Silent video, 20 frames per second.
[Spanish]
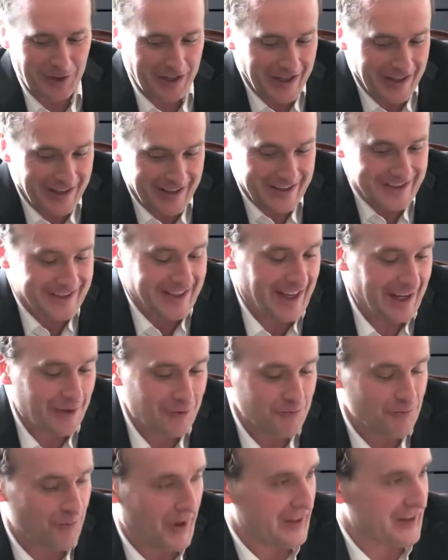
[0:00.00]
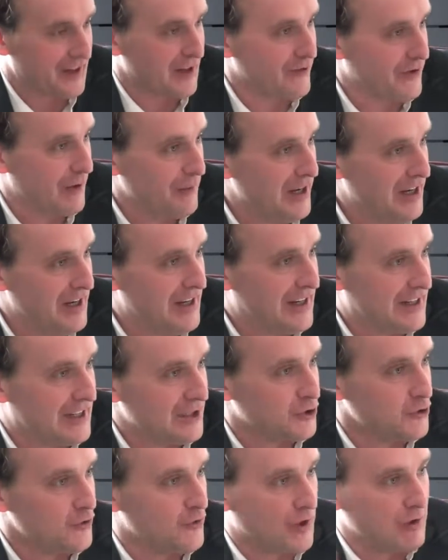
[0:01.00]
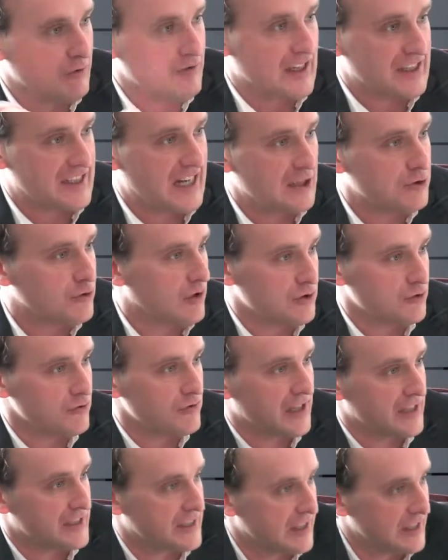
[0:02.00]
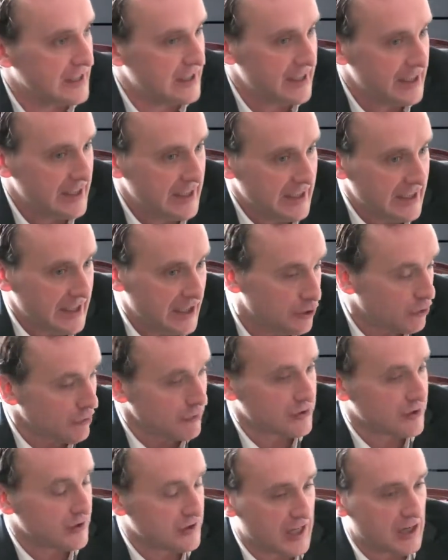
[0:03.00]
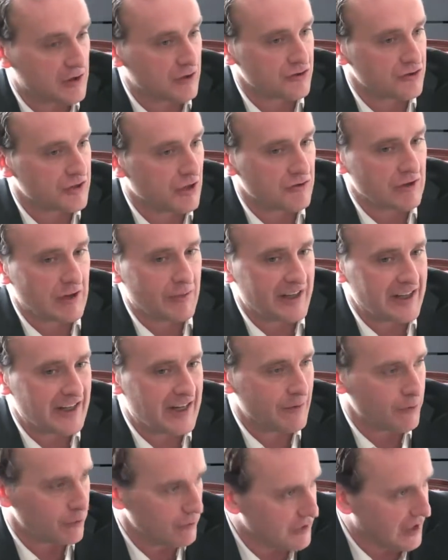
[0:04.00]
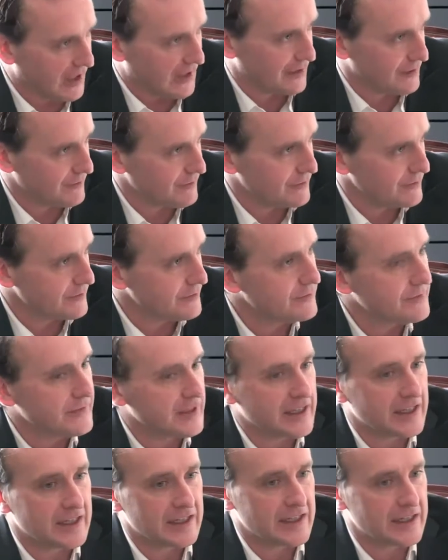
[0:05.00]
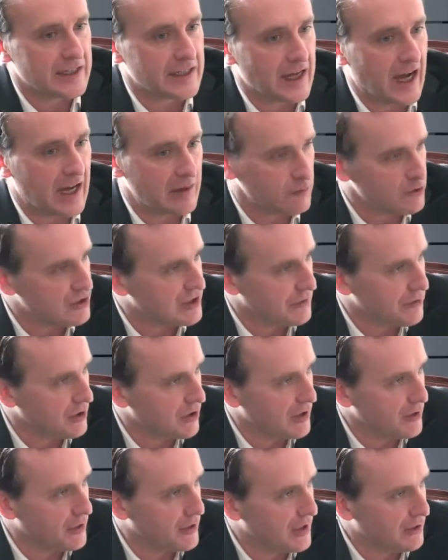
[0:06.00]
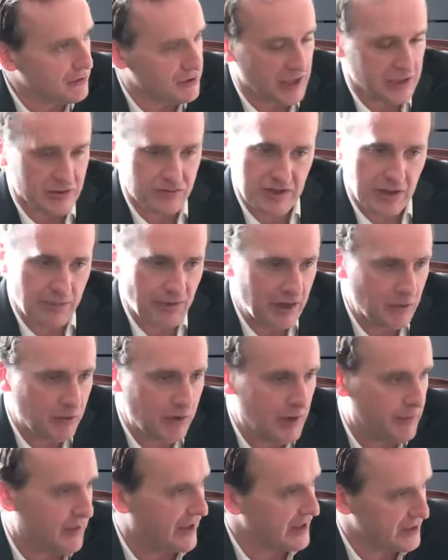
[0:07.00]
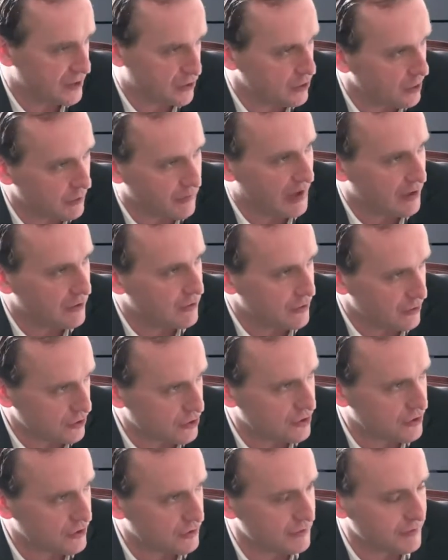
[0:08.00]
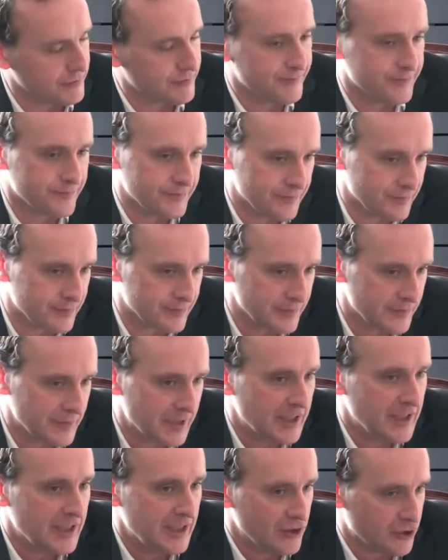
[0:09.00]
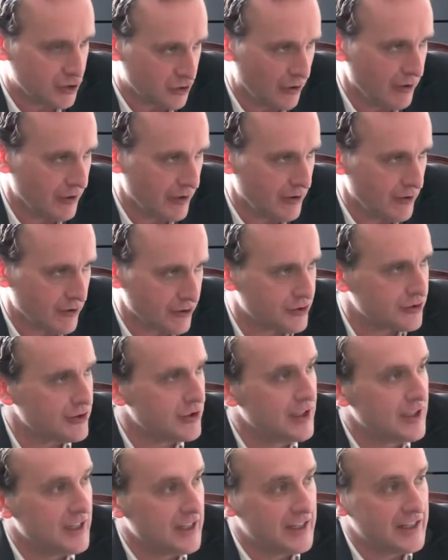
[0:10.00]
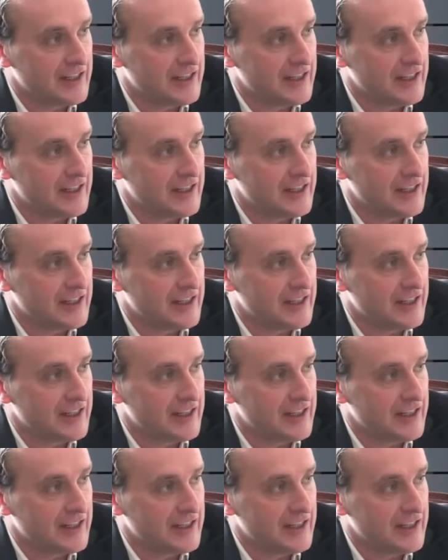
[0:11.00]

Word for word: bueno, en esta un padre de familia que sufre un asalto a su casa y todo esto está contado de una manera brutal. Eh, hay mucha violencia, o sea, es una película para estómagos mm, sólidos